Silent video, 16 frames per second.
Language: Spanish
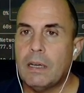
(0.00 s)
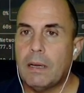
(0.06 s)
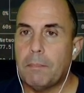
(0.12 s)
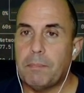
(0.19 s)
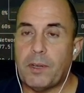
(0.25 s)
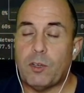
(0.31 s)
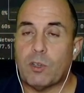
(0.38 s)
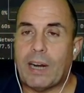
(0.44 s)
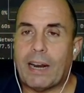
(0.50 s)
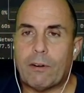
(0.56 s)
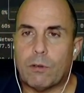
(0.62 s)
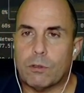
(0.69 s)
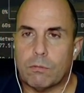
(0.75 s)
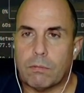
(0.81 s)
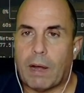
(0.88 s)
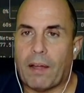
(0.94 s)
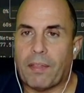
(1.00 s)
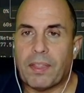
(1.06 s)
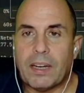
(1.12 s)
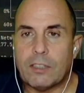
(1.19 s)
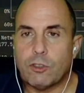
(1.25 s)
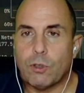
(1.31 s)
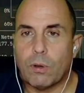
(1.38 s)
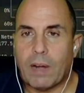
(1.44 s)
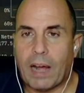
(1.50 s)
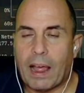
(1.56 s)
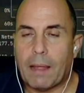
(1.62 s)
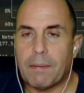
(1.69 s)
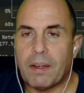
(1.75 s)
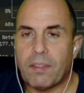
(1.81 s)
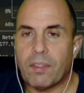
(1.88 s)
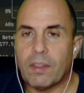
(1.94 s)
Pero claro, hacer esto cada
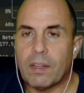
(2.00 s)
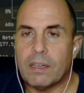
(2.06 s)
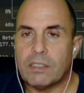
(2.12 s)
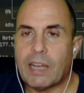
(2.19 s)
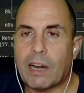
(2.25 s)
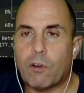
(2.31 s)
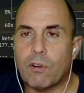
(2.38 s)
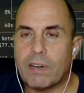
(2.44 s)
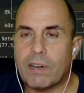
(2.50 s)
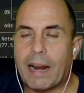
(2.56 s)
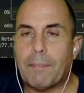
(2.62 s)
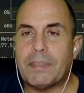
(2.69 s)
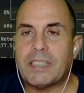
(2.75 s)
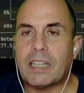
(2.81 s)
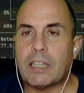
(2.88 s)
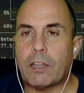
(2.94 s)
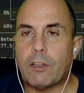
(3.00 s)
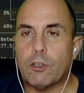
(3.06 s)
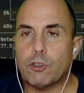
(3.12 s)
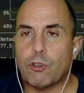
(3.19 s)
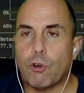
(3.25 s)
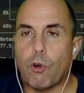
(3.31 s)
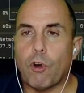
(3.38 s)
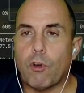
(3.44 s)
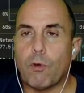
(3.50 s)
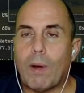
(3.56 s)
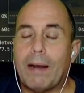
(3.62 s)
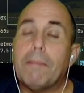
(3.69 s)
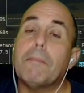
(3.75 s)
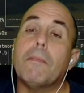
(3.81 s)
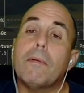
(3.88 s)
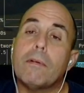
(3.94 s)
vez es algo realmente tedioso, con lo
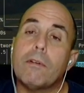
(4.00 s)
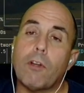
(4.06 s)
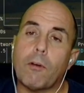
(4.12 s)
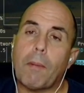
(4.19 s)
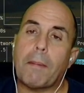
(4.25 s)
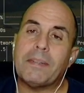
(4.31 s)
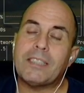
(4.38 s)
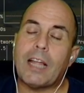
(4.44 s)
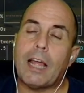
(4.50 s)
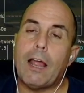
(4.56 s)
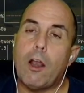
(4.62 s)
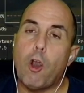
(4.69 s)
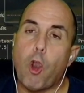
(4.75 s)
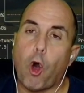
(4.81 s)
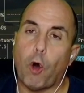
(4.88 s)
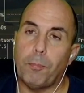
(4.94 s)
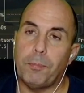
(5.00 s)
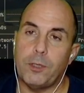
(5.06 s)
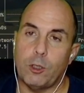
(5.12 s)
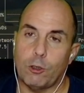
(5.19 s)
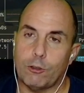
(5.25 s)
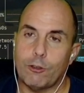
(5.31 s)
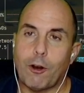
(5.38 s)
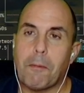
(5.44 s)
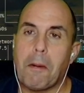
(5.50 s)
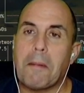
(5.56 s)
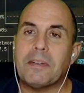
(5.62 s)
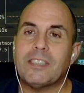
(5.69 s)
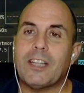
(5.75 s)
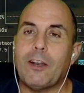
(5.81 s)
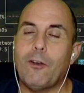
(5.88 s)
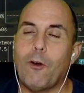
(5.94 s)
cual normalmente lo obvio,
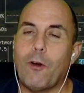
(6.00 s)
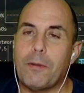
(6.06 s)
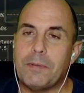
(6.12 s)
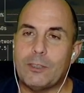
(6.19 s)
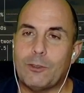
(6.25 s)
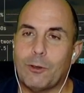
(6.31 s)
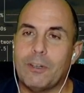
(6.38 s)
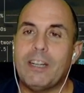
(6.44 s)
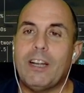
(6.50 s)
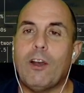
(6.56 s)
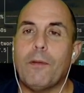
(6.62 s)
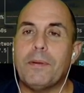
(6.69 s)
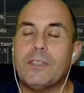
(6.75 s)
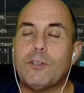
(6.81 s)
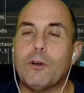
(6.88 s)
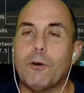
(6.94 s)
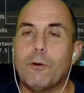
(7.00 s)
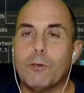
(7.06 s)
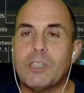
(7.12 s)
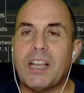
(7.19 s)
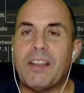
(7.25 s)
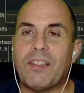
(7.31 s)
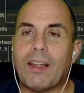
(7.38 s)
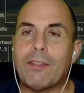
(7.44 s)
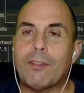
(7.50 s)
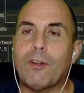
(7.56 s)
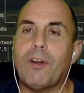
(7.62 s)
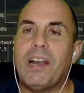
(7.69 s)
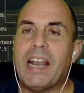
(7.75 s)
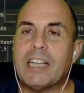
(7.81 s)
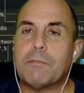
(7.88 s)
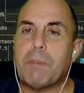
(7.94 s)
normalmente lo evito y lo evito utilizando
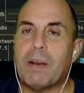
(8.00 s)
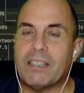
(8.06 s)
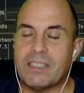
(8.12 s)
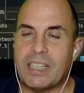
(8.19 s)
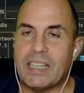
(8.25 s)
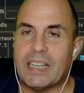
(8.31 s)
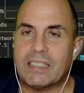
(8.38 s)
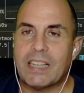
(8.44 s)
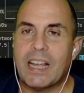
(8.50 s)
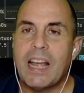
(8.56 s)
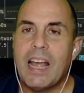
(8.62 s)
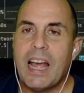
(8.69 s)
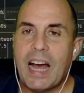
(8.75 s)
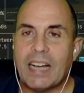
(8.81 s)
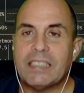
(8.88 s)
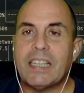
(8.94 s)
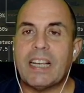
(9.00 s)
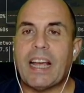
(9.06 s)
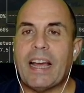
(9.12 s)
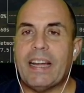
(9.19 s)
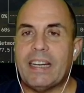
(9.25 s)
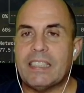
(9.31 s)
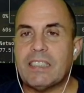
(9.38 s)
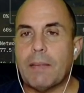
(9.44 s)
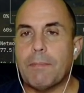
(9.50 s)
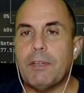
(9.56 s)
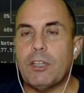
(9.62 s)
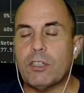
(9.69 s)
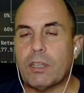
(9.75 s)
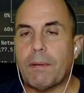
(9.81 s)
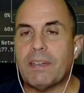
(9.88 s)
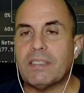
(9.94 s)
las plantillas. Así que en este
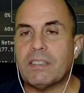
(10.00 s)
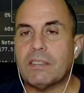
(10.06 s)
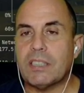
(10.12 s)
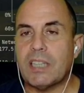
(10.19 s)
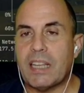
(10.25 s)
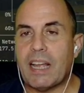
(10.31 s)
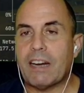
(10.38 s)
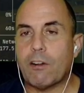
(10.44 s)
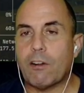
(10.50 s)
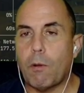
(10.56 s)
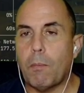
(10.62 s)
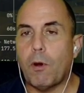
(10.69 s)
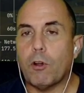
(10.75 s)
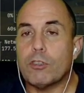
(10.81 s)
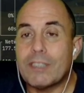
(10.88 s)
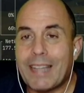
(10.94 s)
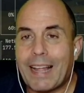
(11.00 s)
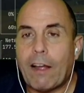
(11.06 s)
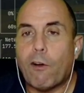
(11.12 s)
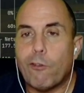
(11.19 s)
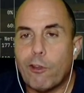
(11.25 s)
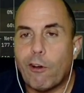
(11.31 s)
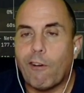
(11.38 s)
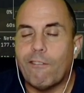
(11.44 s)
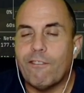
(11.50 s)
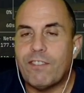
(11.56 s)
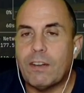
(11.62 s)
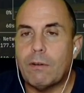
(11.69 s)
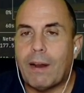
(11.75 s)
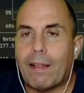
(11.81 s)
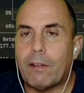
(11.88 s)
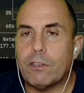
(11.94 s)
vídeo te voy a enseñar cómo tengo yo
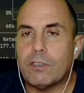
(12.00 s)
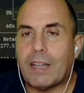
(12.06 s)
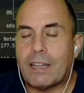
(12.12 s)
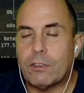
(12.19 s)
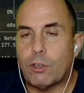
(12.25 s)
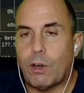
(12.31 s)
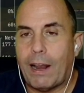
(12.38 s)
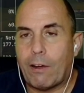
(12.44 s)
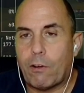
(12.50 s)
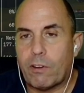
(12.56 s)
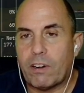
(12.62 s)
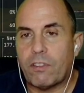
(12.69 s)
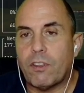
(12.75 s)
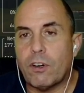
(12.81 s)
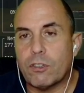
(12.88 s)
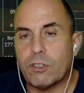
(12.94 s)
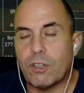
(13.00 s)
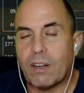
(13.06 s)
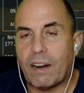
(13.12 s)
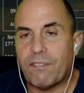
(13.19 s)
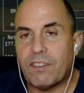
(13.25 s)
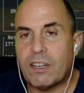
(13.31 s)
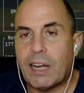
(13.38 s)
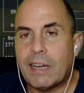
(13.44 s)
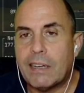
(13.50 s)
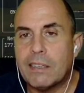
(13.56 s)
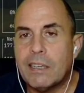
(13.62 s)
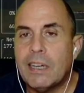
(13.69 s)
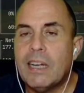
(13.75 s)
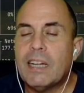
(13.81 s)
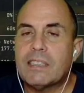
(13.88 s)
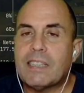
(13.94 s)
configurado tanto la corrección ortográfica,
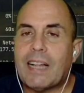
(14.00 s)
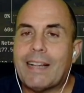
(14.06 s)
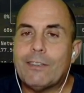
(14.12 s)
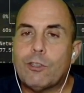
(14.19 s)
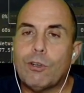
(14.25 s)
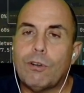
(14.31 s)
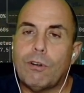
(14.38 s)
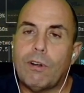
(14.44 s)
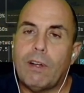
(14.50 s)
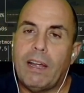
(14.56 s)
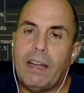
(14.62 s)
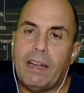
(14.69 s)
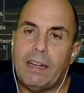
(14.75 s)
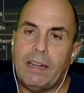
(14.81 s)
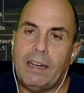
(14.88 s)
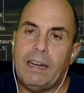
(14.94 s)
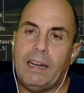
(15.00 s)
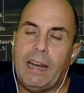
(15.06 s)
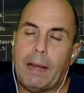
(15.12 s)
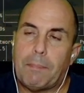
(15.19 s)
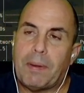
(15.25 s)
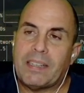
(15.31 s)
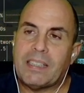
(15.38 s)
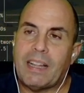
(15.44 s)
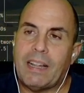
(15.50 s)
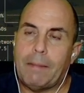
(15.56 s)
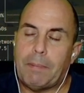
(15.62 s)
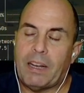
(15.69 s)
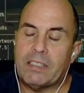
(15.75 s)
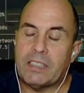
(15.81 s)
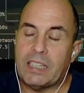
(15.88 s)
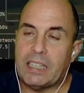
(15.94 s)
tanto eh, la parte de
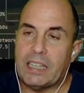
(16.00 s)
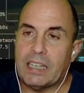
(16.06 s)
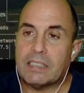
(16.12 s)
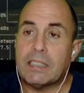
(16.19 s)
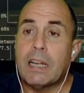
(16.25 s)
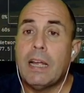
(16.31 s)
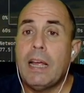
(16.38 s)
plantillas.